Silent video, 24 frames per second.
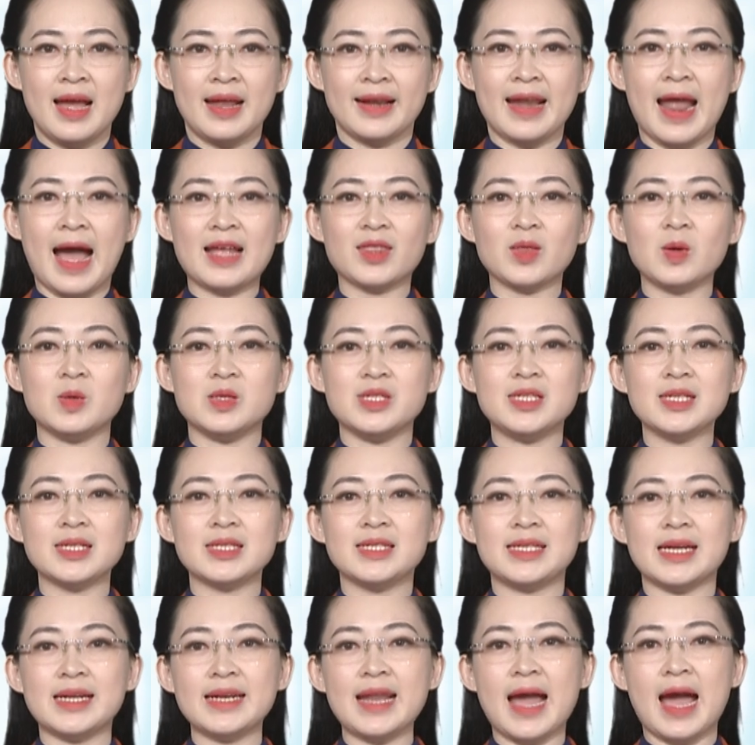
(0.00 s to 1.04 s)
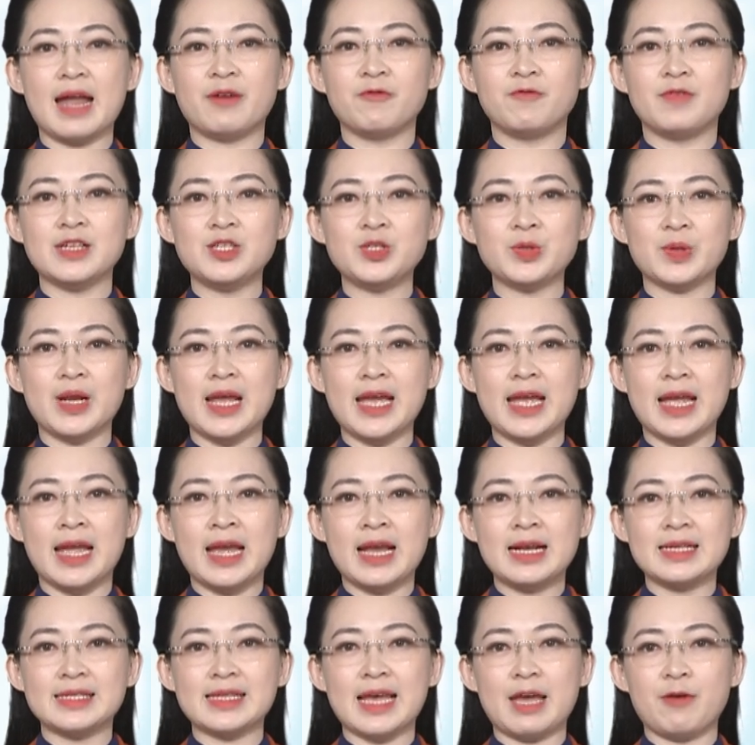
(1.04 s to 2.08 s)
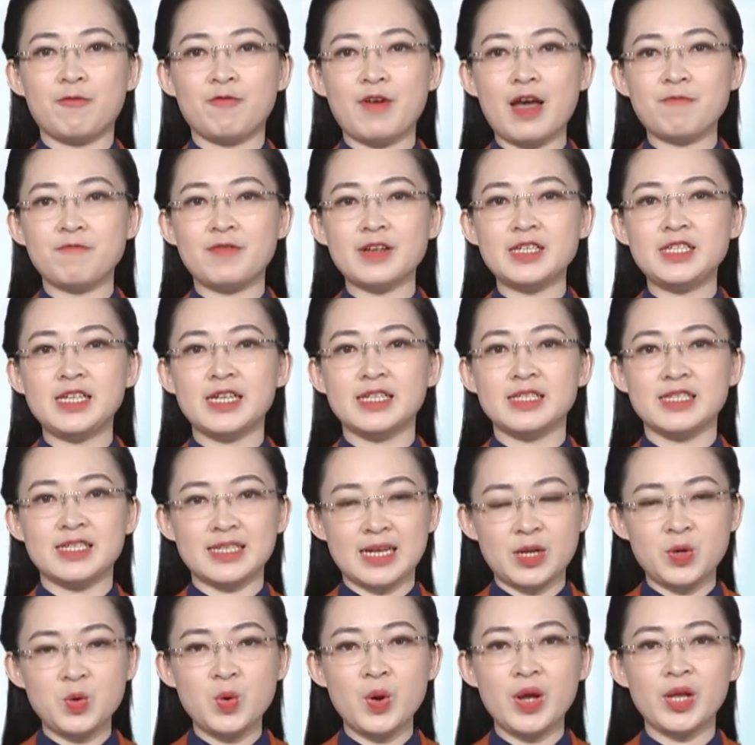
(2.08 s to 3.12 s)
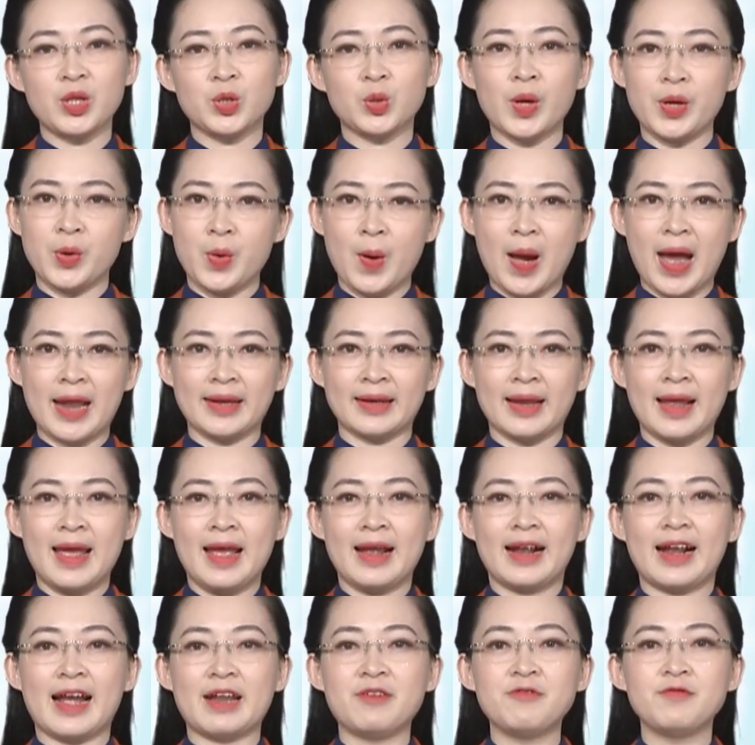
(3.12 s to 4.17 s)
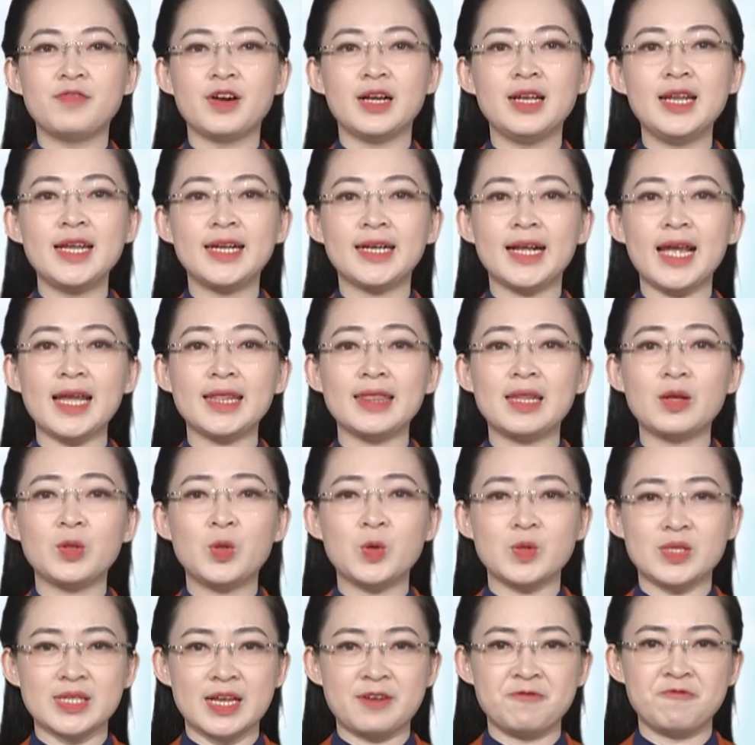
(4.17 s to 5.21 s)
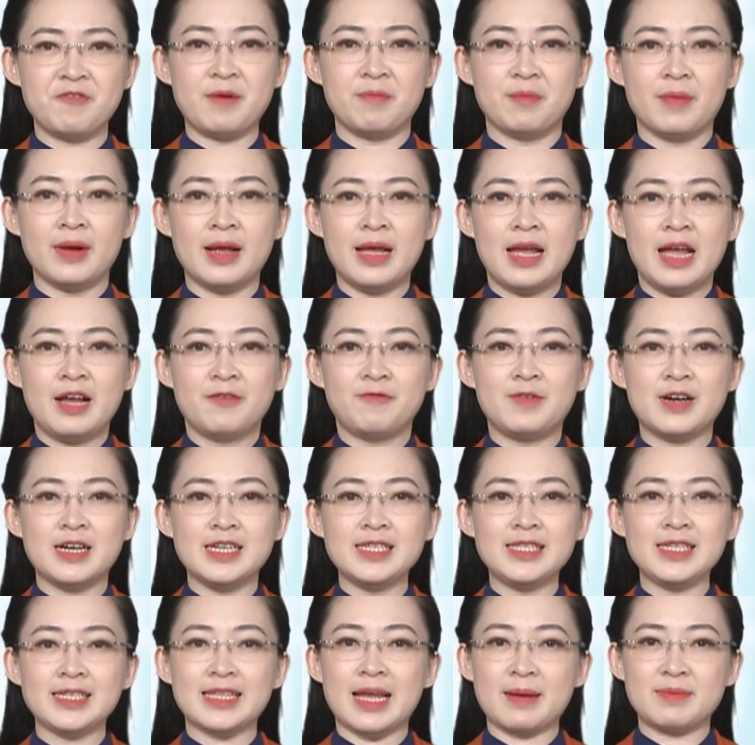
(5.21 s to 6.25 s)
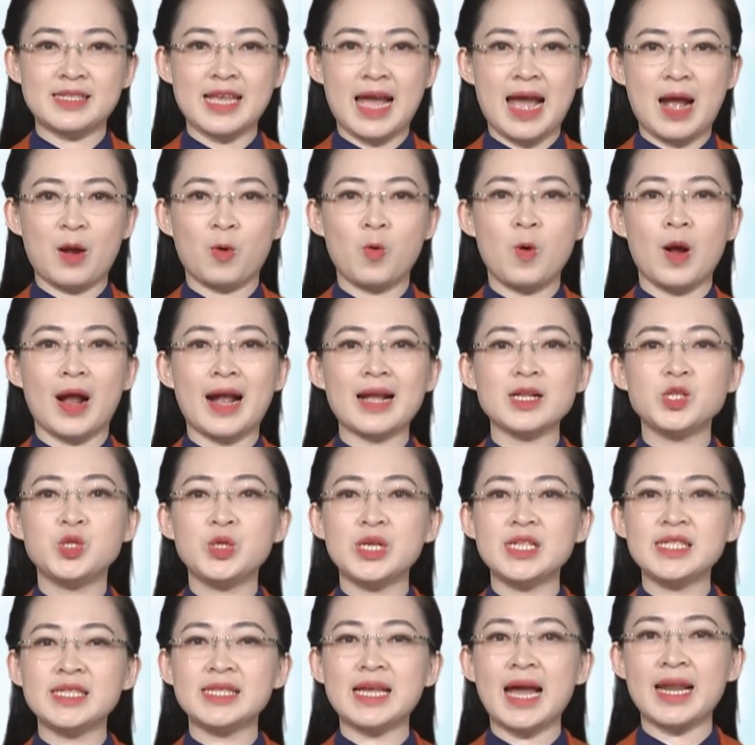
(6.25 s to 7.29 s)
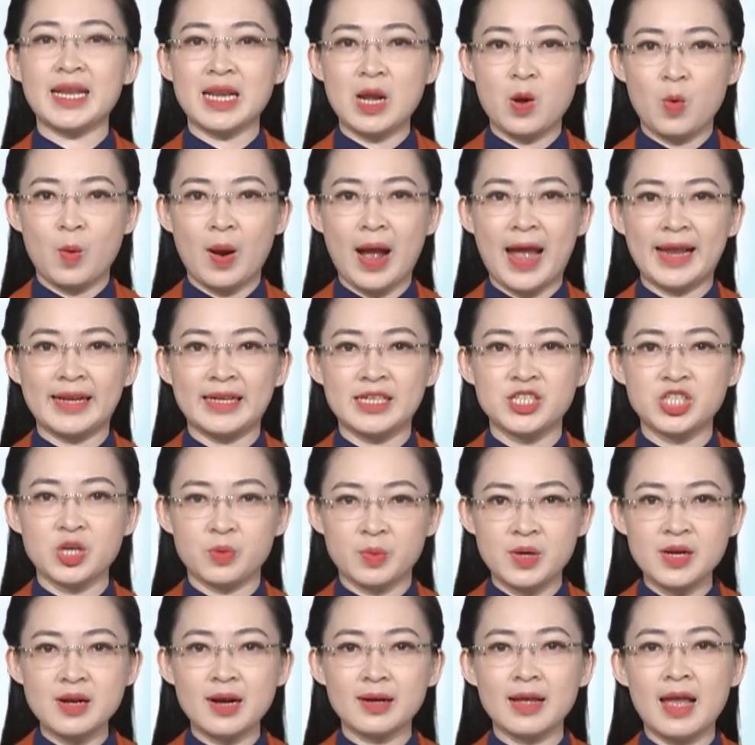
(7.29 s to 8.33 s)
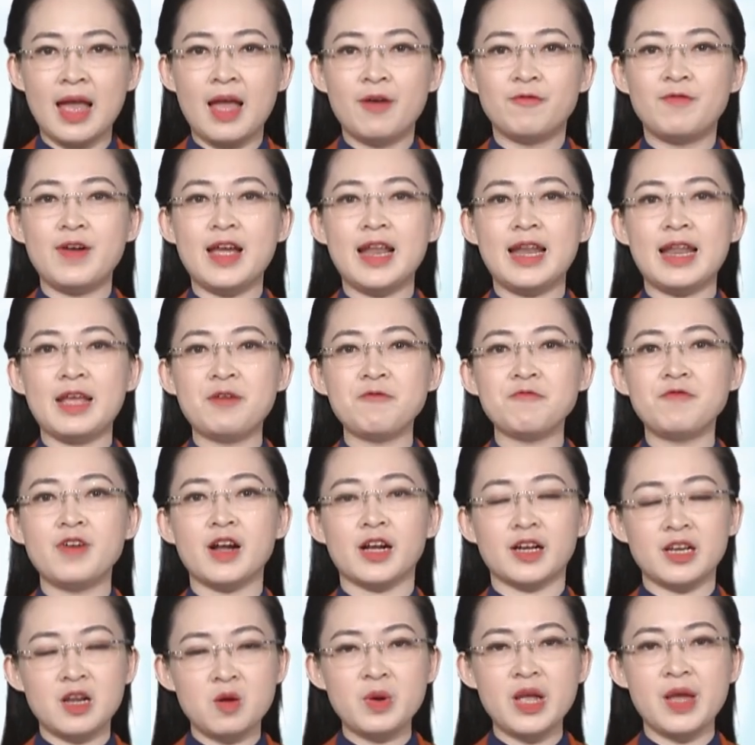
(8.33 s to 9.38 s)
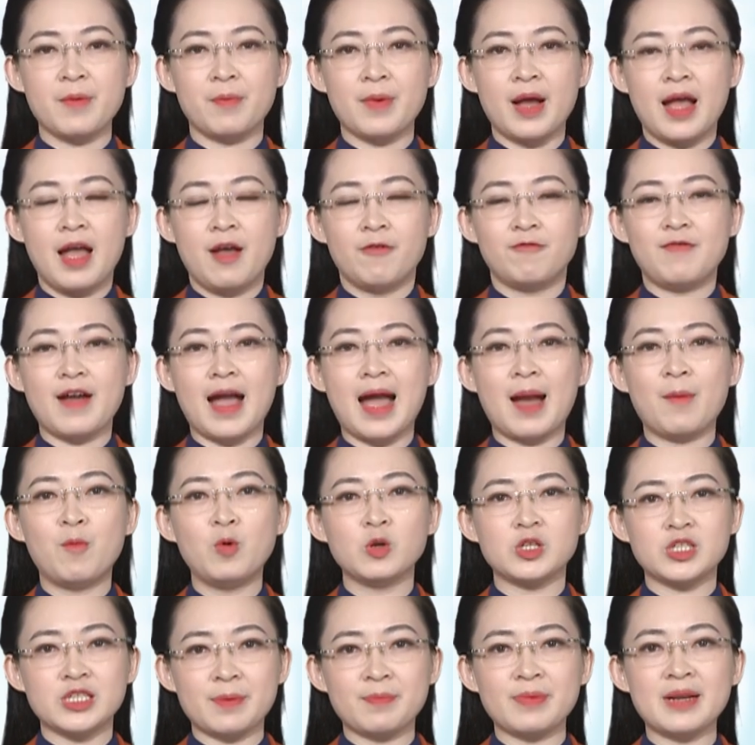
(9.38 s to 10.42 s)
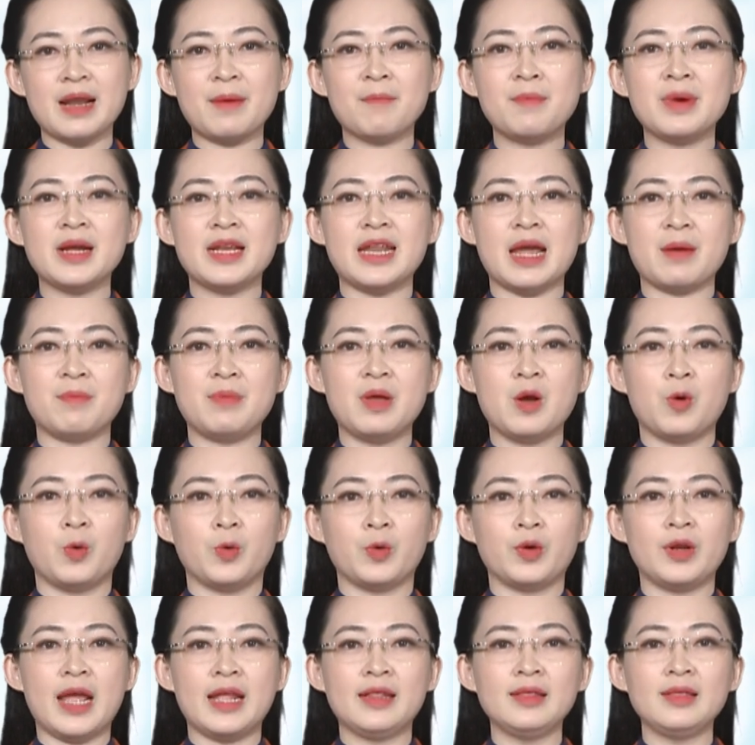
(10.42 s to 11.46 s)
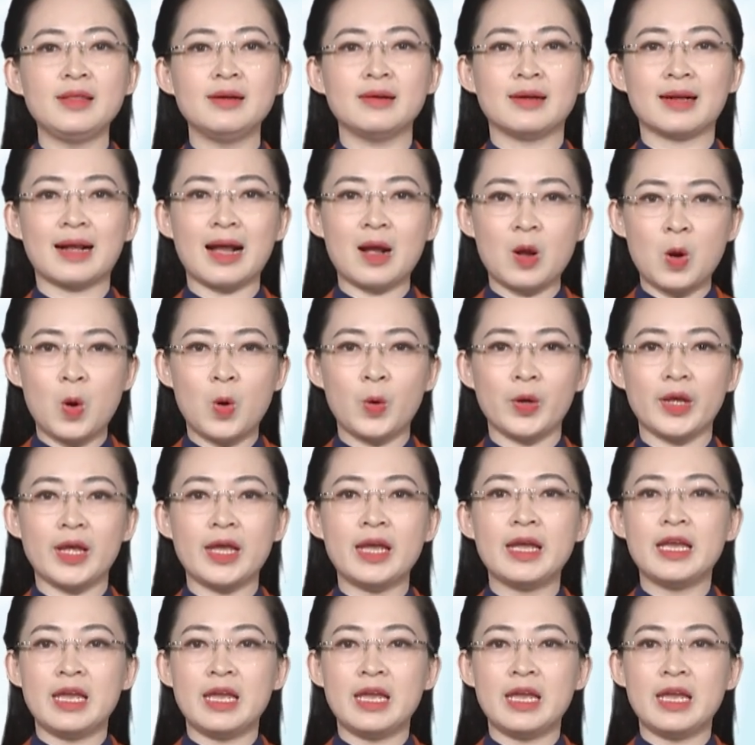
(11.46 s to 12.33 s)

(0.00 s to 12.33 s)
đã tổ chức diễn đàn với chủ đề Giải pháp phát triển chăn nuôi tuần hoàn gắn với liên kết tiêu thụ sản phẩm với sự tham gia của các chuyên gia đầu ngành trong nước về lĩnh vực nông nghiệp và 150 đại biểu đến từ các hội,